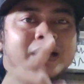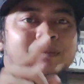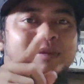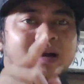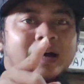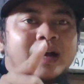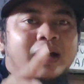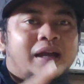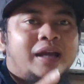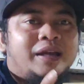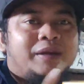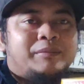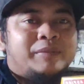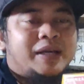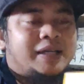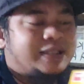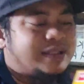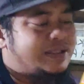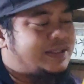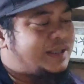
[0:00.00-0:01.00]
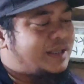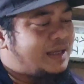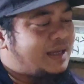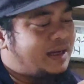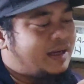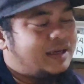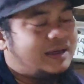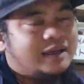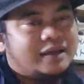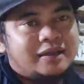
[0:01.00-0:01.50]
Yamaha Nmax
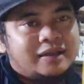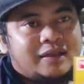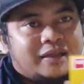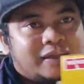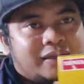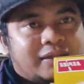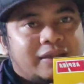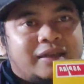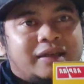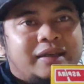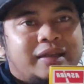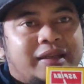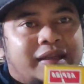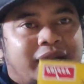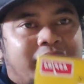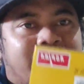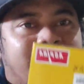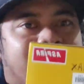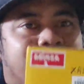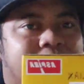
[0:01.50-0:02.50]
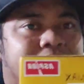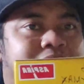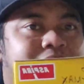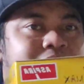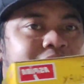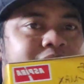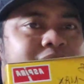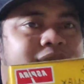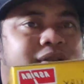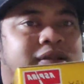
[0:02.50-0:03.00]
ya nih ini ready
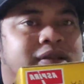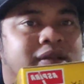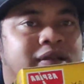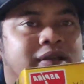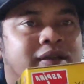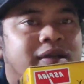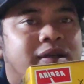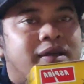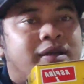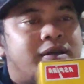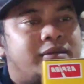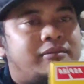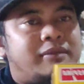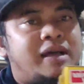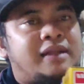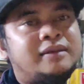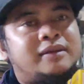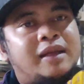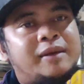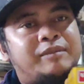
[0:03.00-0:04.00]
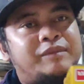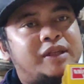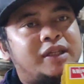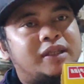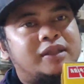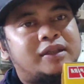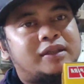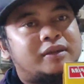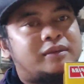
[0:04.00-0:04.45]
mantap nih